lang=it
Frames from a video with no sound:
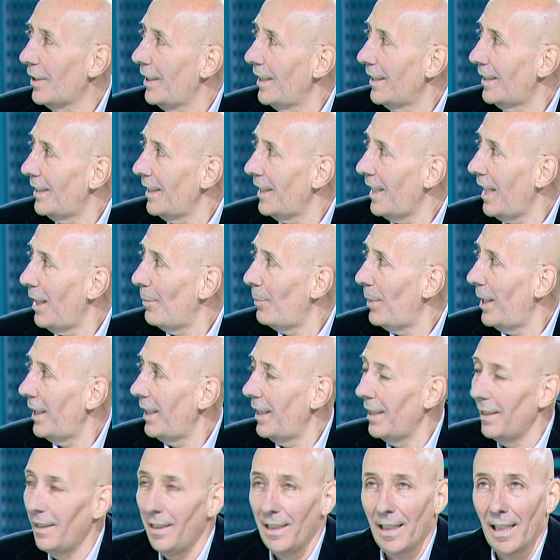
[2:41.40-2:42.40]
che si chiama
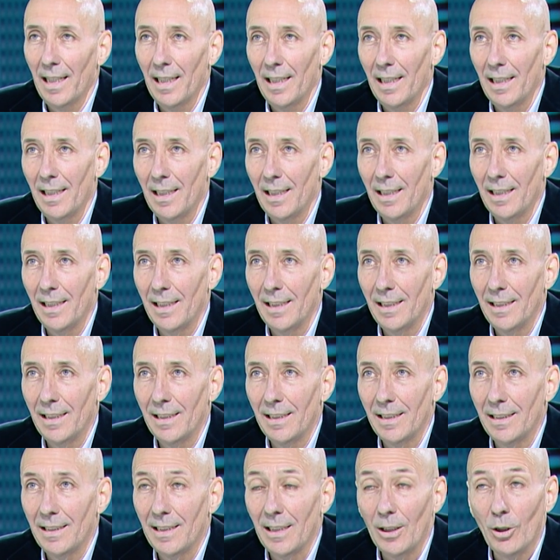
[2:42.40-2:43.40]
LDL.
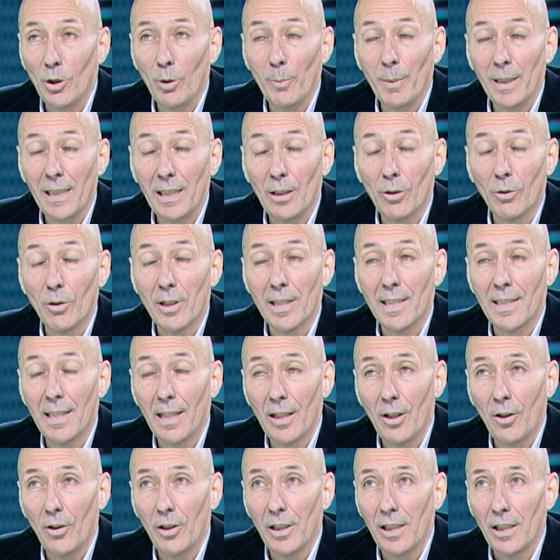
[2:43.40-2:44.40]
Siccome di
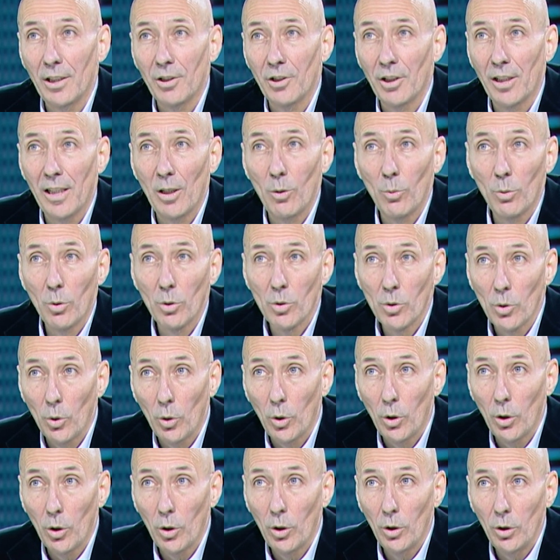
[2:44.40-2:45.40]
colesteroli ce n'è uno
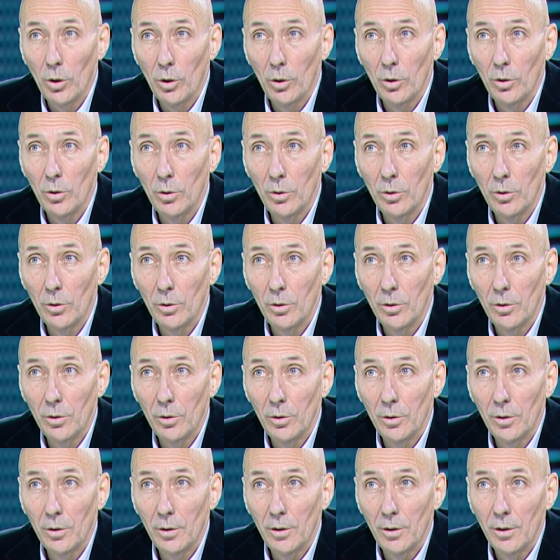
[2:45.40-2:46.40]
solo,
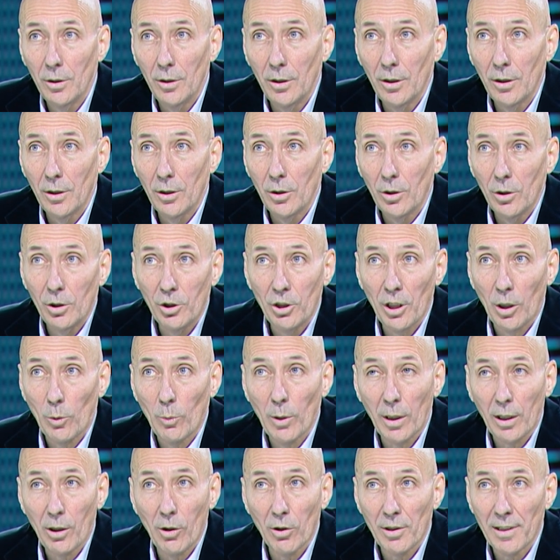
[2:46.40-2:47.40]
c'è
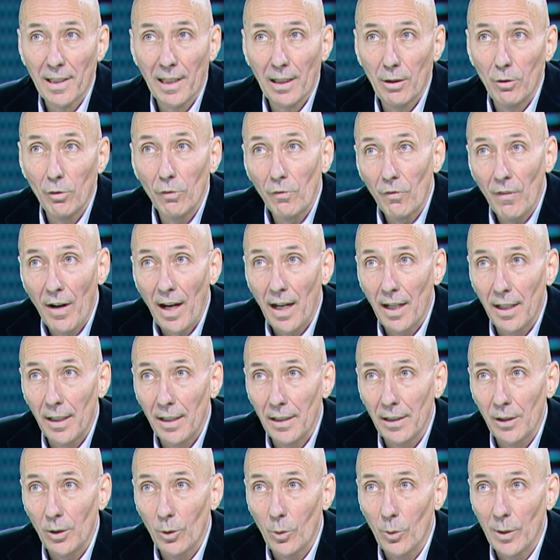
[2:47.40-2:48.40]
qualcosa che non va
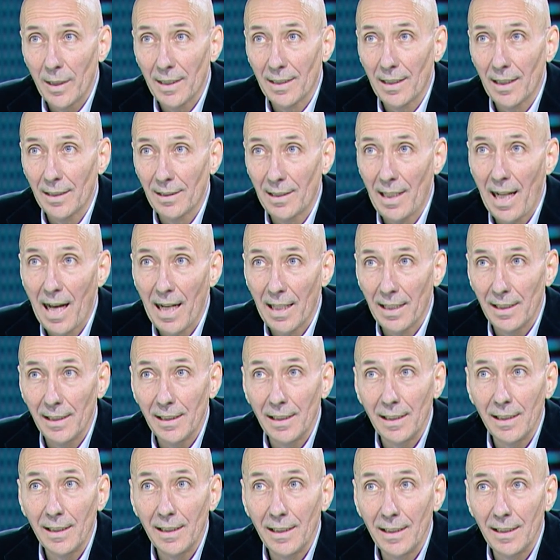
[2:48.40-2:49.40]
in questa
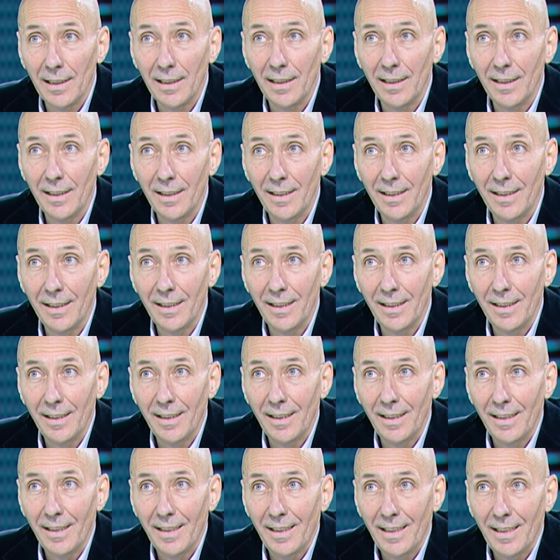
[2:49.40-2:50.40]
slide.
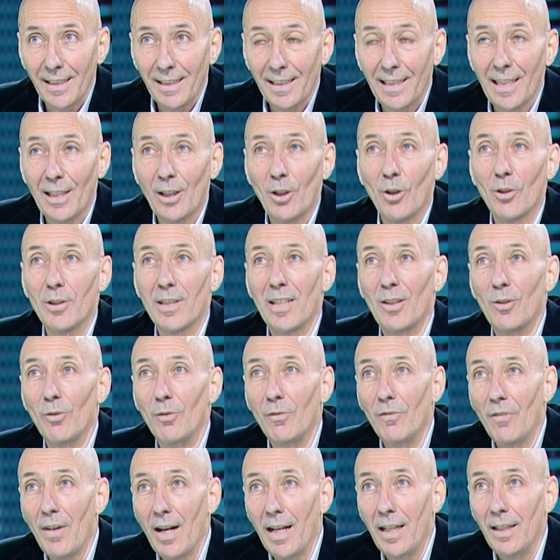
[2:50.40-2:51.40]
Che cosa
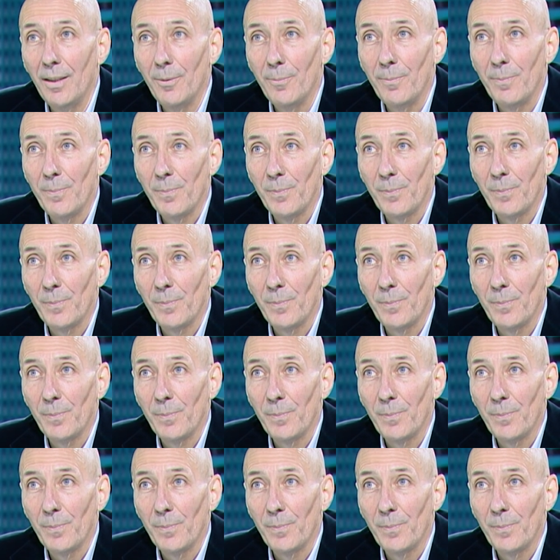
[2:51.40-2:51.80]
non va?